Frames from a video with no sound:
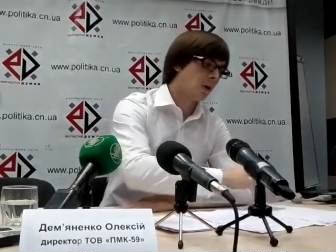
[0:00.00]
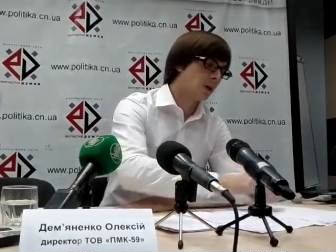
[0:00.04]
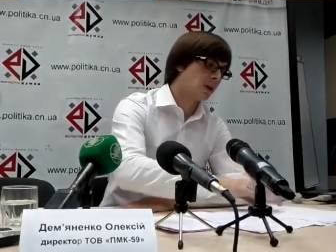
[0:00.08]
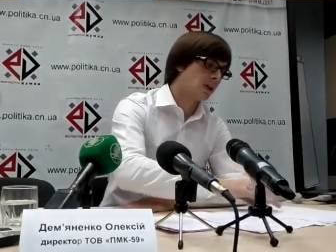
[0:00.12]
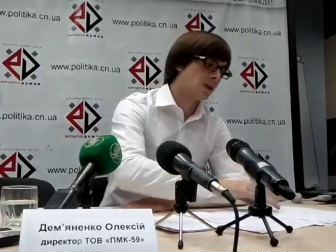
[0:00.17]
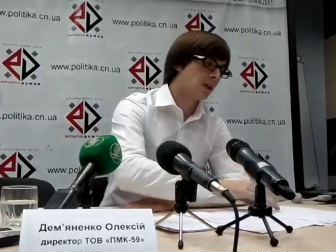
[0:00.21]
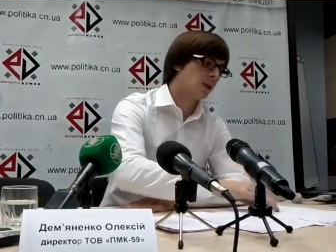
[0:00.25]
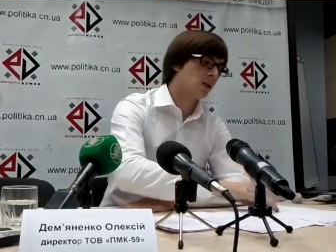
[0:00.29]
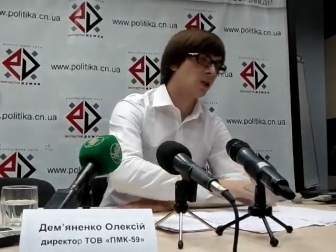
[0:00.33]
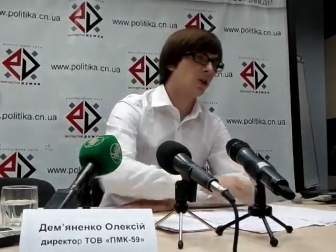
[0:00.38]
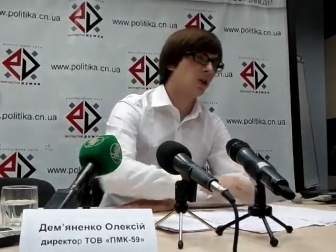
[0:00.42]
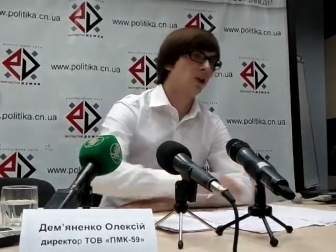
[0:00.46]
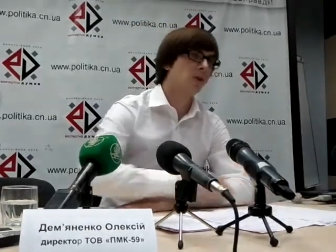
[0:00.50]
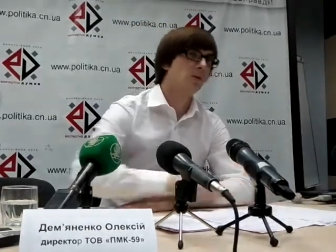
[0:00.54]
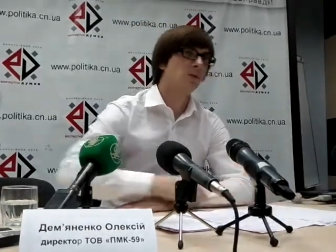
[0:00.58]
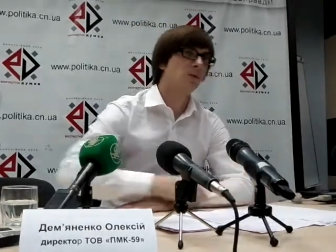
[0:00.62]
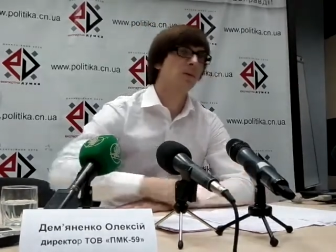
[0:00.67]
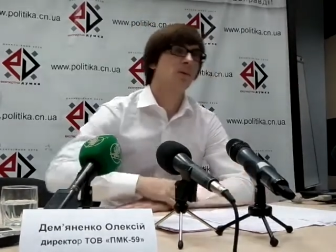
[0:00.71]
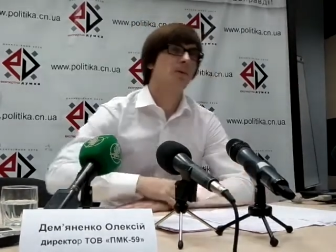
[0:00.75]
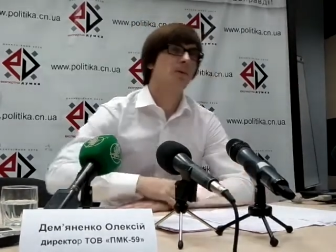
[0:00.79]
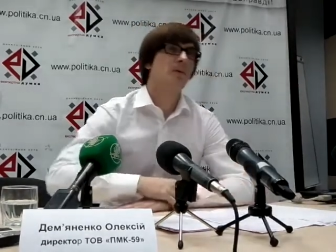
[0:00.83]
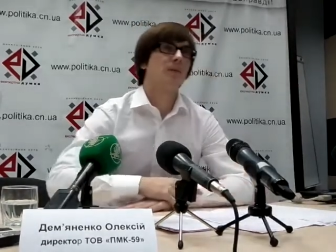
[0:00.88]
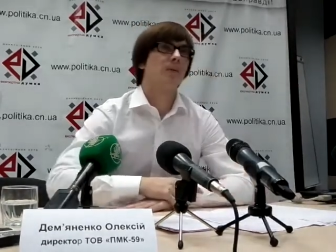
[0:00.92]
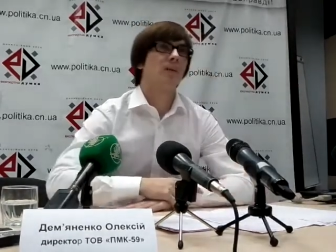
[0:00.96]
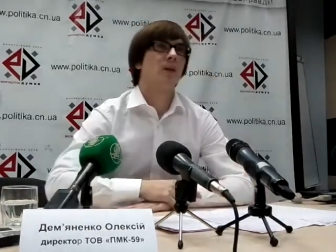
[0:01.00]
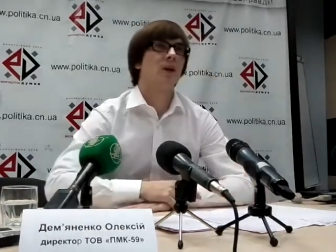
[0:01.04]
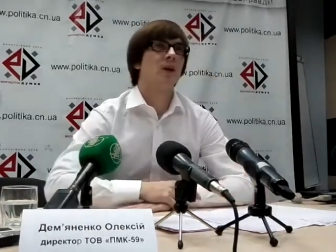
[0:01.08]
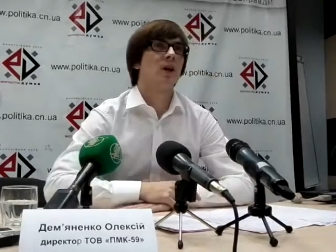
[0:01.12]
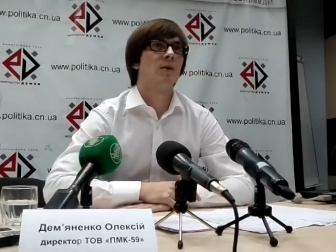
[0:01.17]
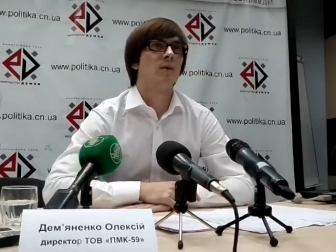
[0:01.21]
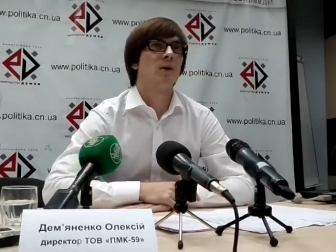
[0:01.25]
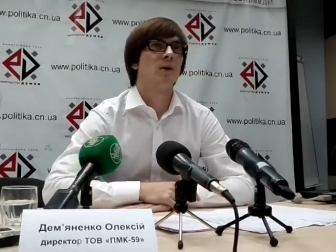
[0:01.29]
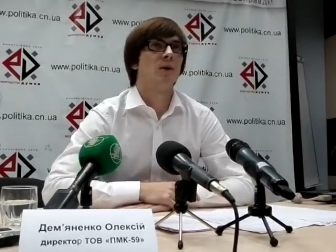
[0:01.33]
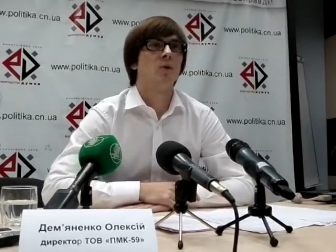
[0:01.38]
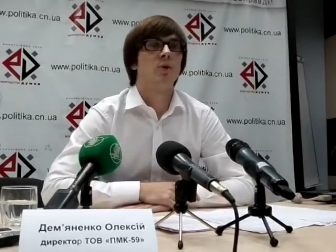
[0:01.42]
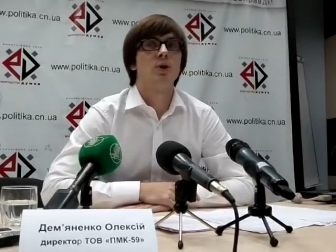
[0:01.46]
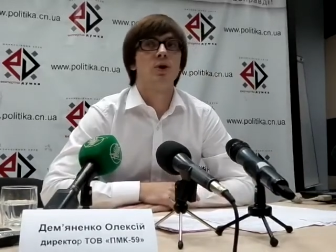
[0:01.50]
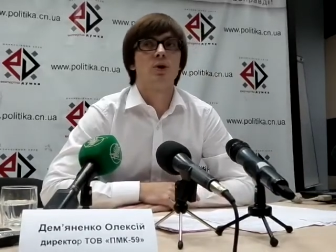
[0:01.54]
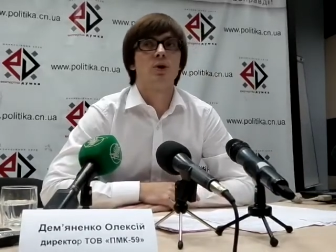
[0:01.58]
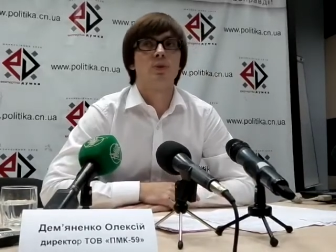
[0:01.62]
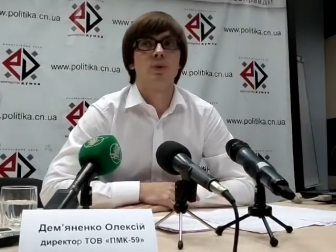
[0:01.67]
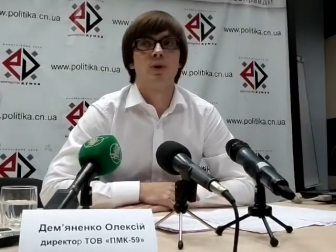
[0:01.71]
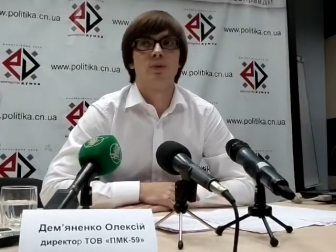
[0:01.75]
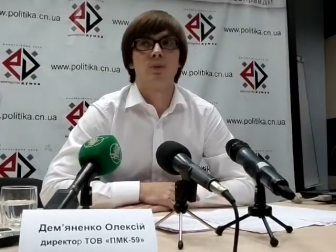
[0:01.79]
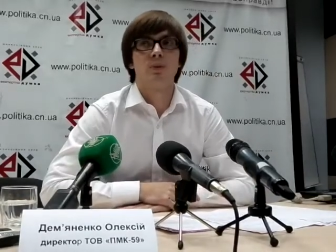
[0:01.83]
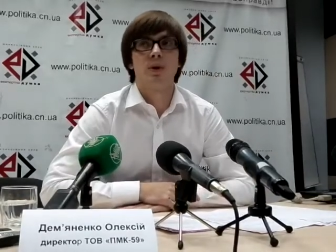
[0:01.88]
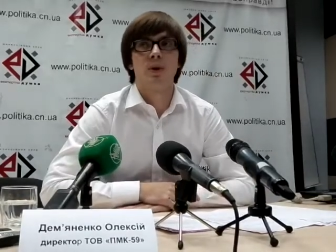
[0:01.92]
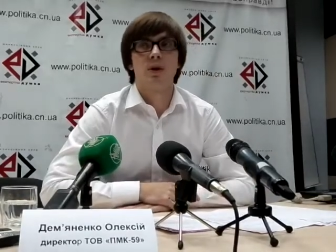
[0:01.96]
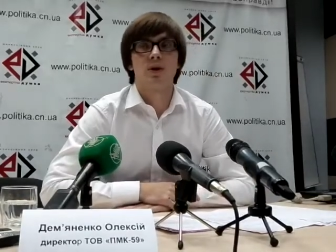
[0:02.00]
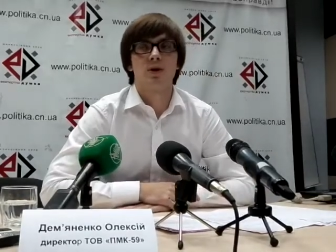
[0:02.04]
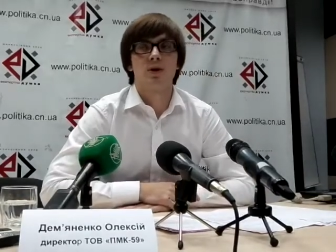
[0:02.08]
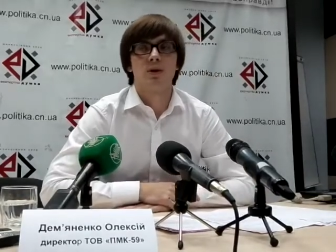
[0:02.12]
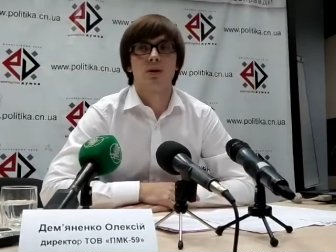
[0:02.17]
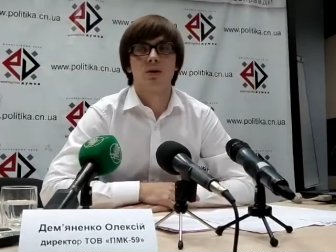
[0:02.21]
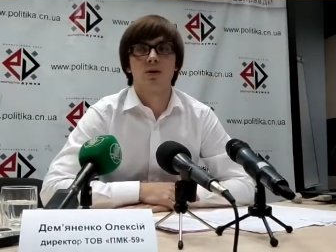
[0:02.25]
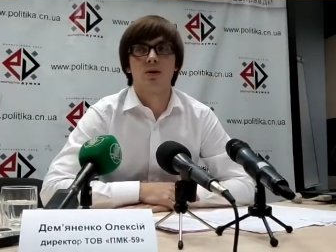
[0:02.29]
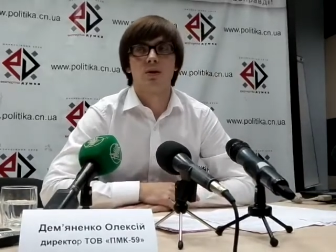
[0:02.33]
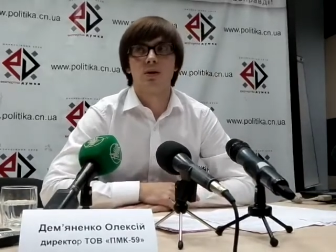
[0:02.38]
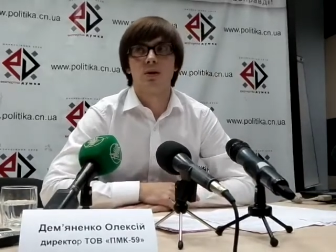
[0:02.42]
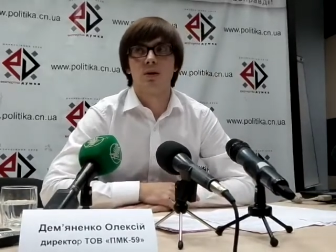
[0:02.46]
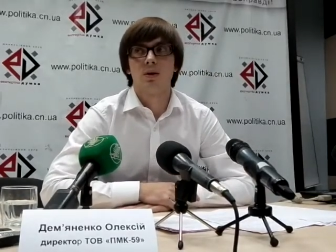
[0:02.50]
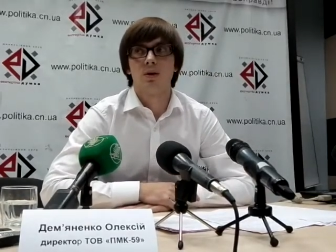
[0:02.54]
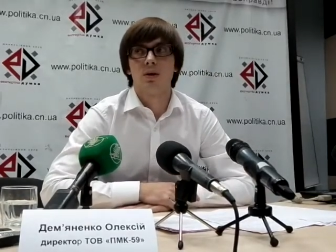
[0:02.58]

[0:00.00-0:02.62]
Зачем, я могу лишь предположить.